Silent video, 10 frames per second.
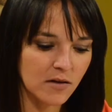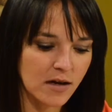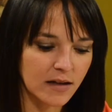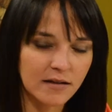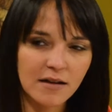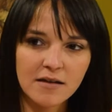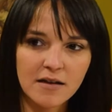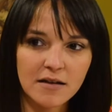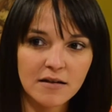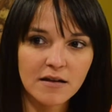al
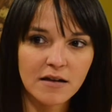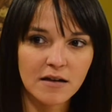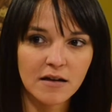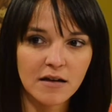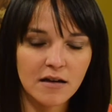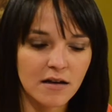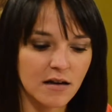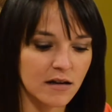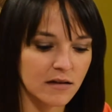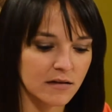intendente
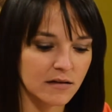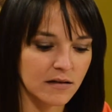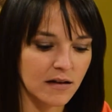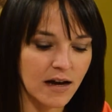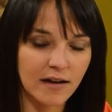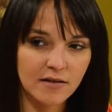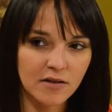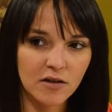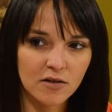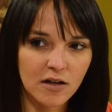en la
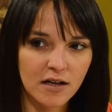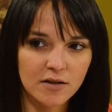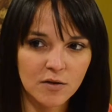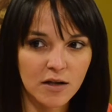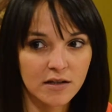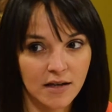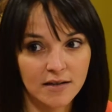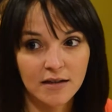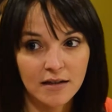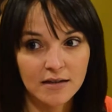gestión de la ciudad ya
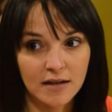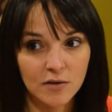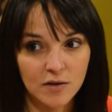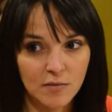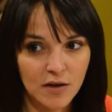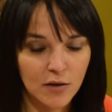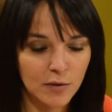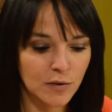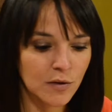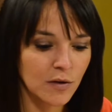hace tres años y medio,
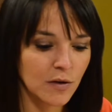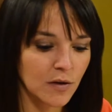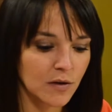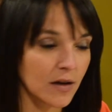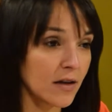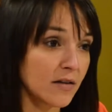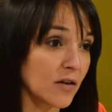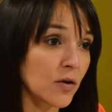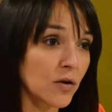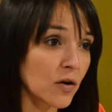de
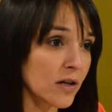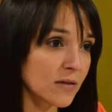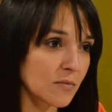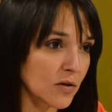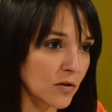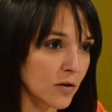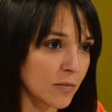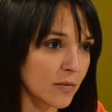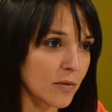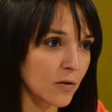distintos roles. Me tocó
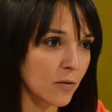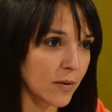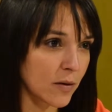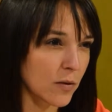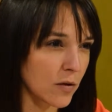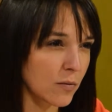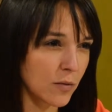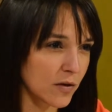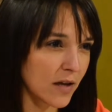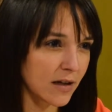primero ocupar un rol
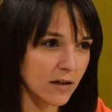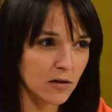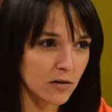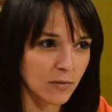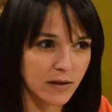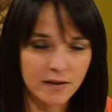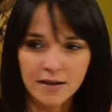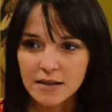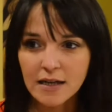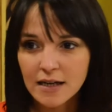muy técnico como la
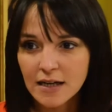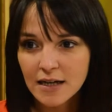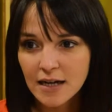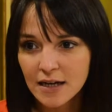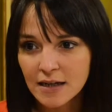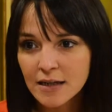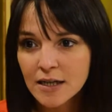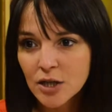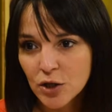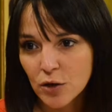Secretaría Legal
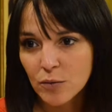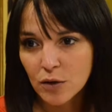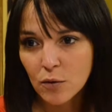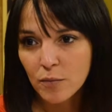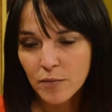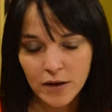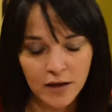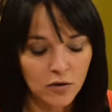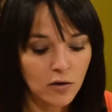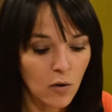y hoy me, me
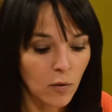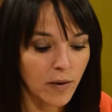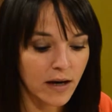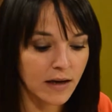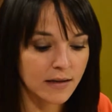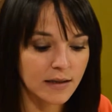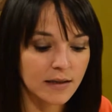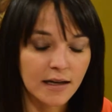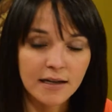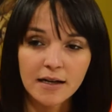toca ocupar la
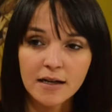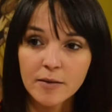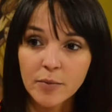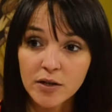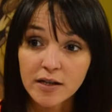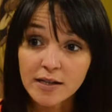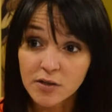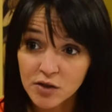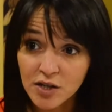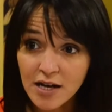Secretaría de Políticas
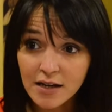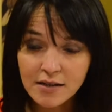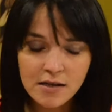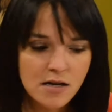Sociales,